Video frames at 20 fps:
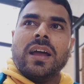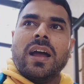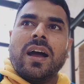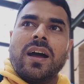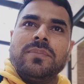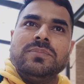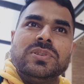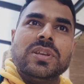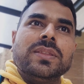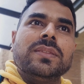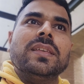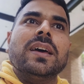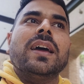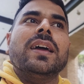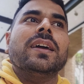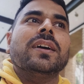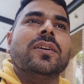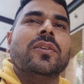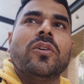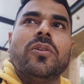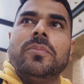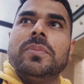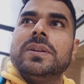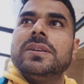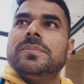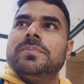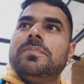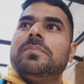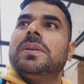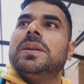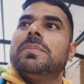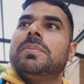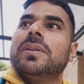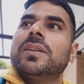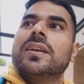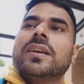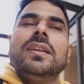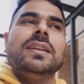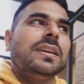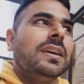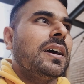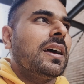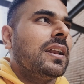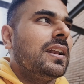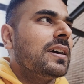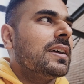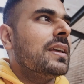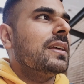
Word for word: आम जनता है कॉमन पीपल के लिए अलग